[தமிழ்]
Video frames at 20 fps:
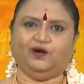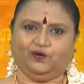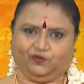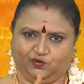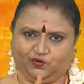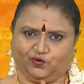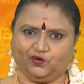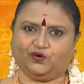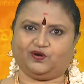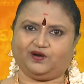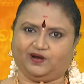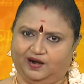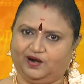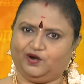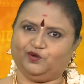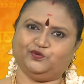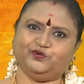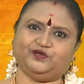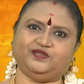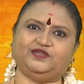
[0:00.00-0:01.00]
ஒரு ஒரு
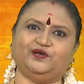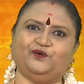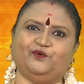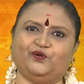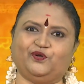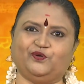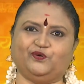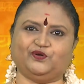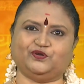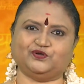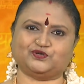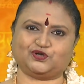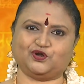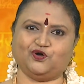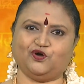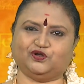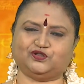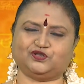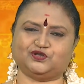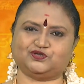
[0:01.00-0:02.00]
நாளும் இந்த ஒரு ஒரு
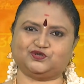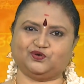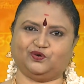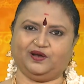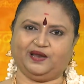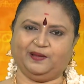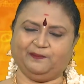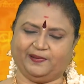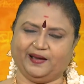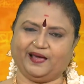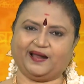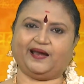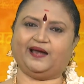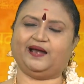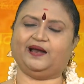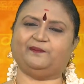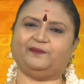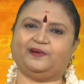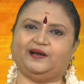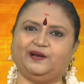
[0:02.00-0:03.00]
ஸ்லோகத்தை சொல்லி
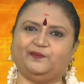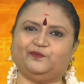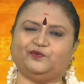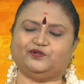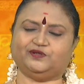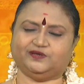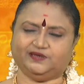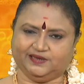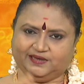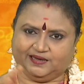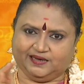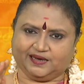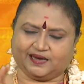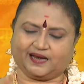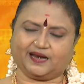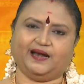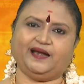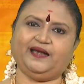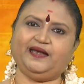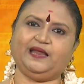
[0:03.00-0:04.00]
பாராயணம் பண்ணும்போது
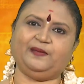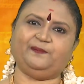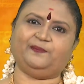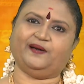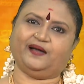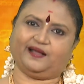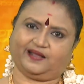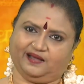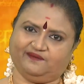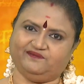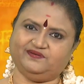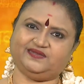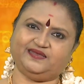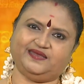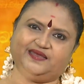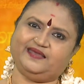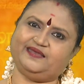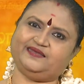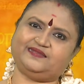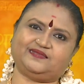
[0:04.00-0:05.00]
கண்டிப்பாக
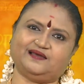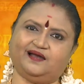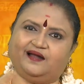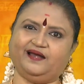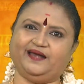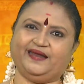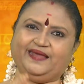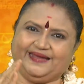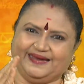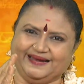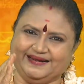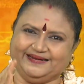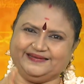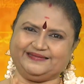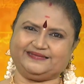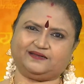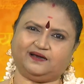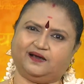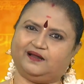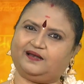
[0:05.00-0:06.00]
கவிதையை தாண்டி
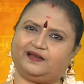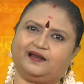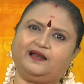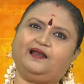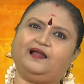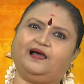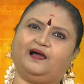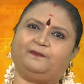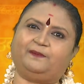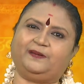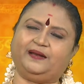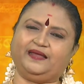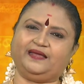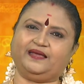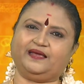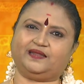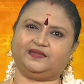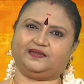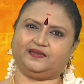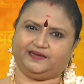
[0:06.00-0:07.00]
எழுத்தாற்றல்
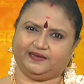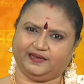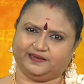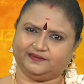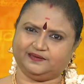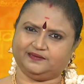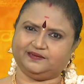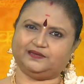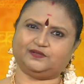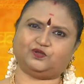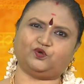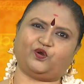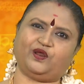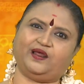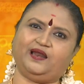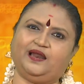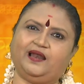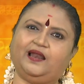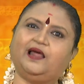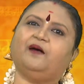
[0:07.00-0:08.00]
அப்படிங்கிறது எந்தெந்த
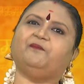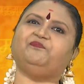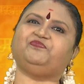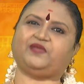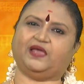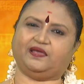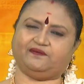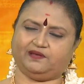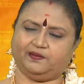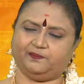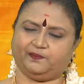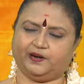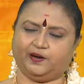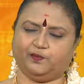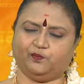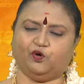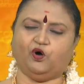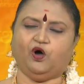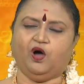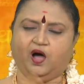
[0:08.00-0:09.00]
துறையிலெல்லாம்
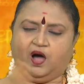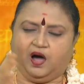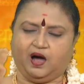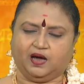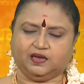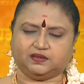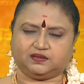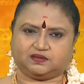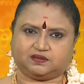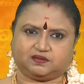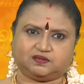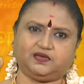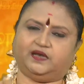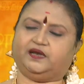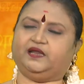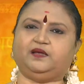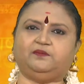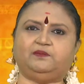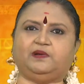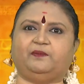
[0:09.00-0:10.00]
தேவைப்படுமோ
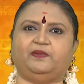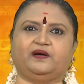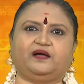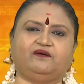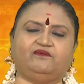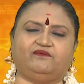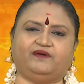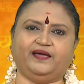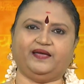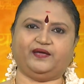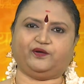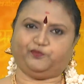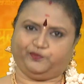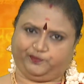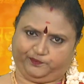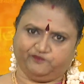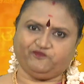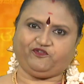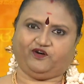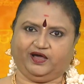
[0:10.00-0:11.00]
அத்தனையும் நமக்கு வாய்
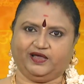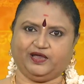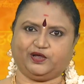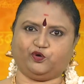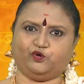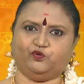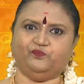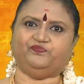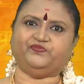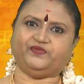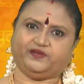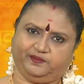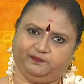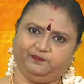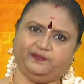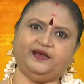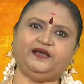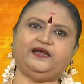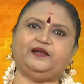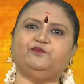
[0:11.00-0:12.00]
வாய்க்கும்
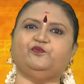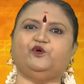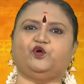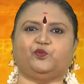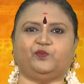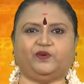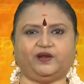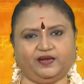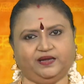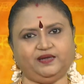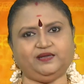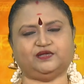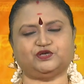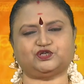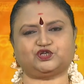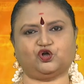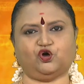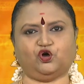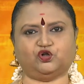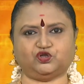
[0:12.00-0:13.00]
மீண்டும் ஒரு முறை இந்த
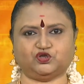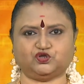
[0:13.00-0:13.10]
ஸ்லோகத்தை